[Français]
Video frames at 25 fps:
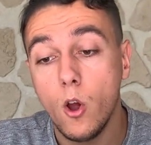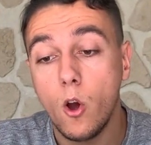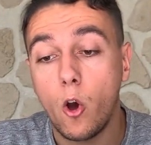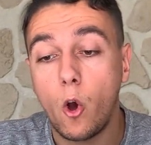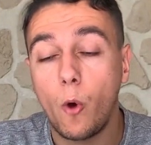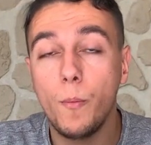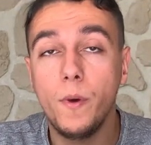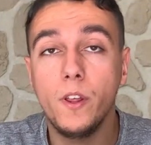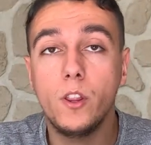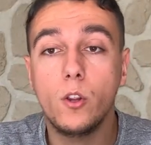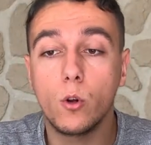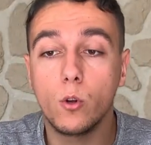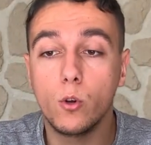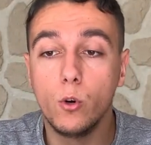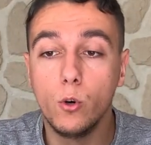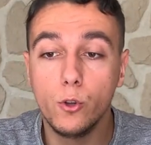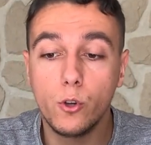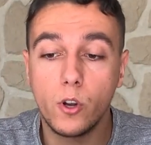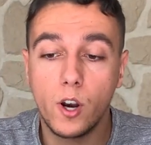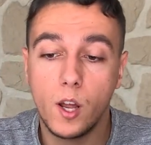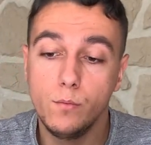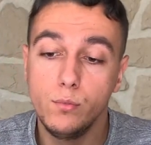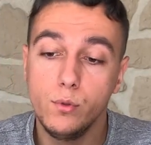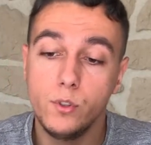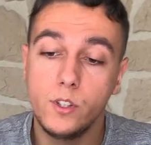en mettant de l'eau
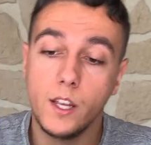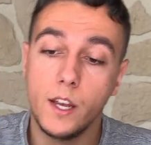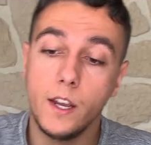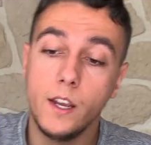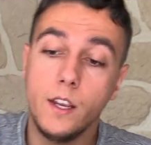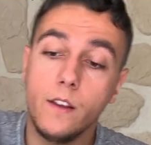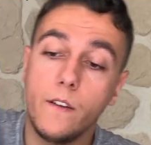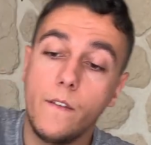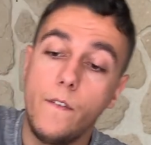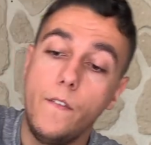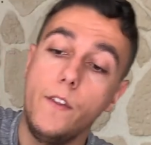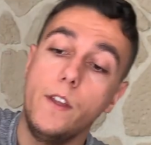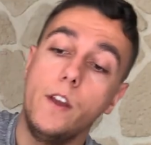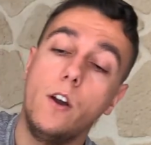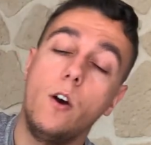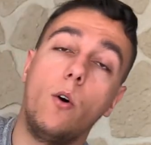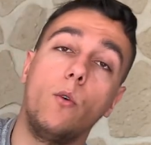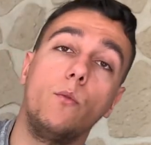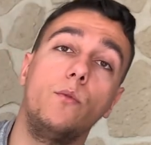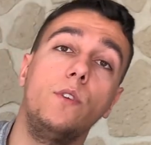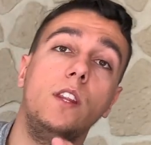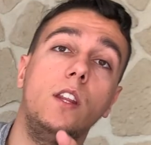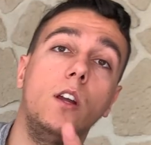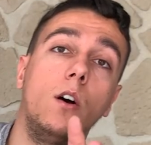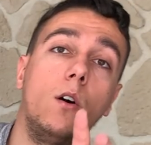dans la bouteille, en
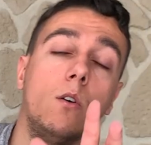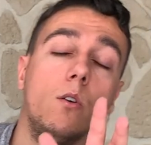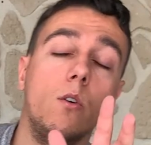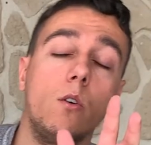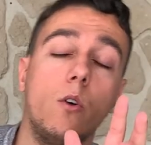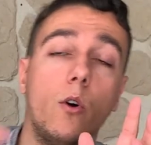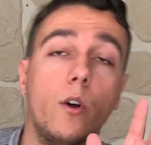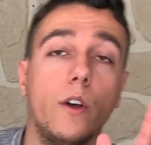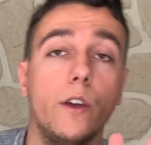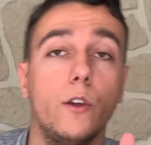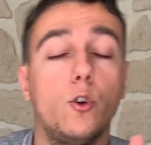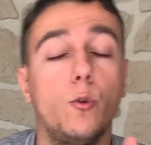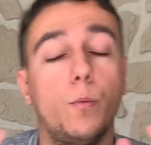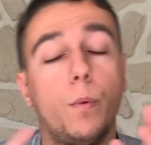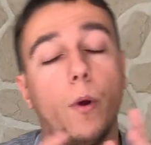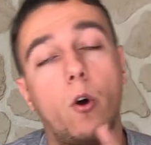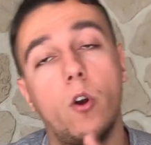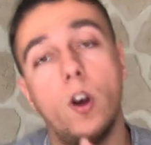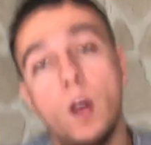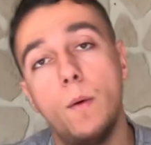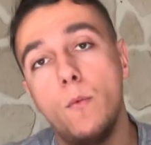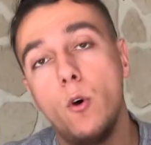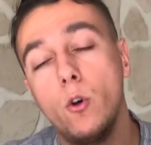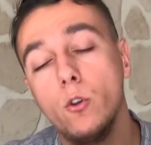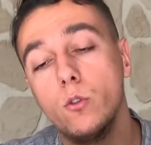vidant, en récupérant
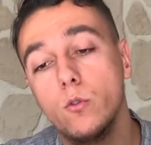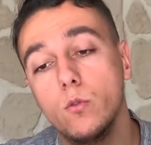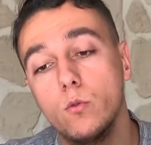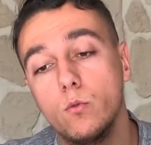la menthe.